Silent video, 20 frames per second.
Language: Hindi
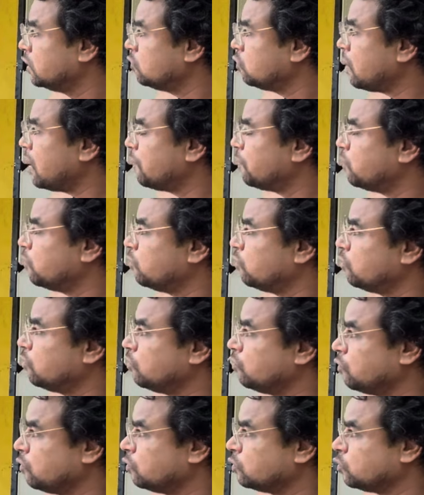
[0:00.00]
तो आप
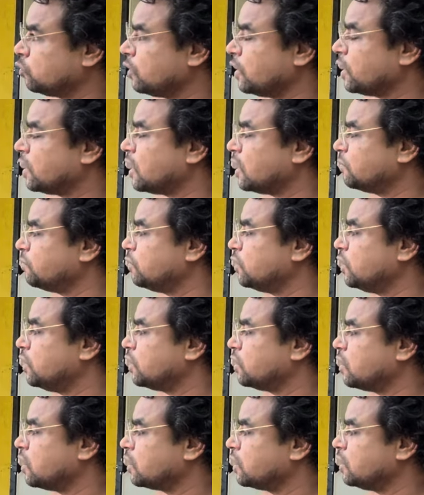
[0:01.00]
वो तो एक आदमी ने
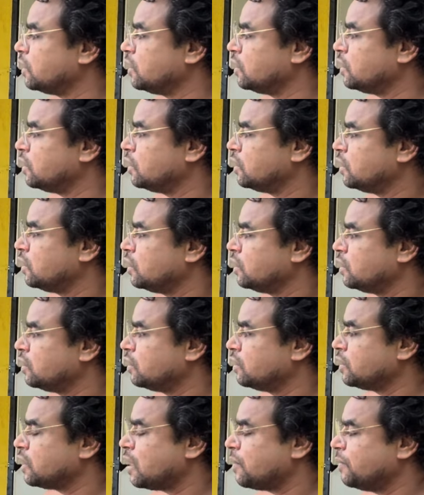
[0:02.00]
लिखा कि
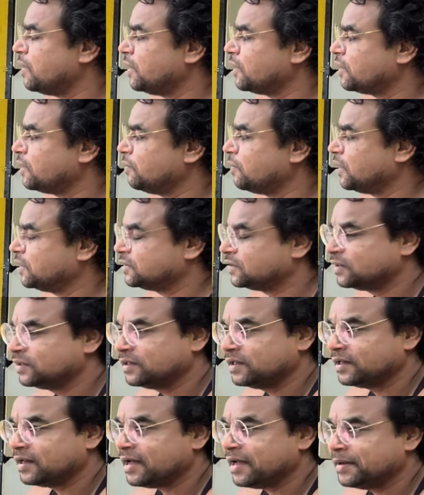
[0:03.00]
यहाँ बैठ के भाषण
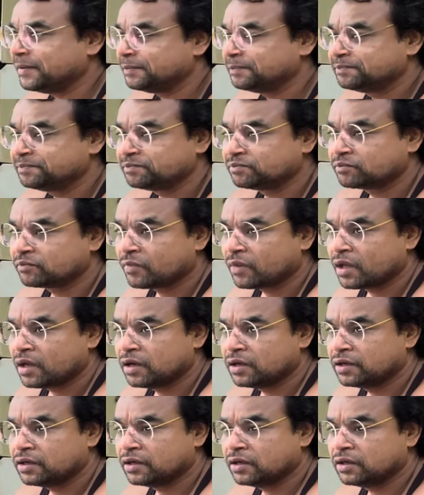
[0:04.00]
दे रहा है
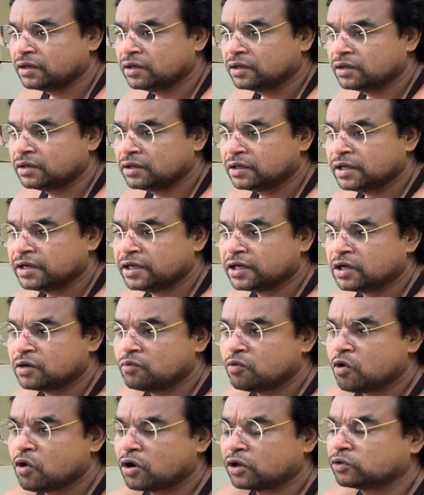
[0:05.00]
यानी कि
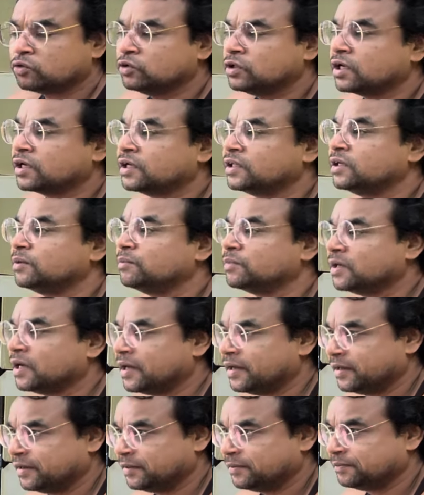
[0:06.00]
वो औरत को जाके
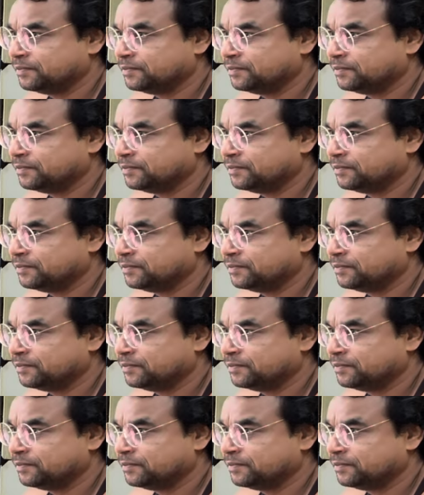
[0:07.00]
धमकाए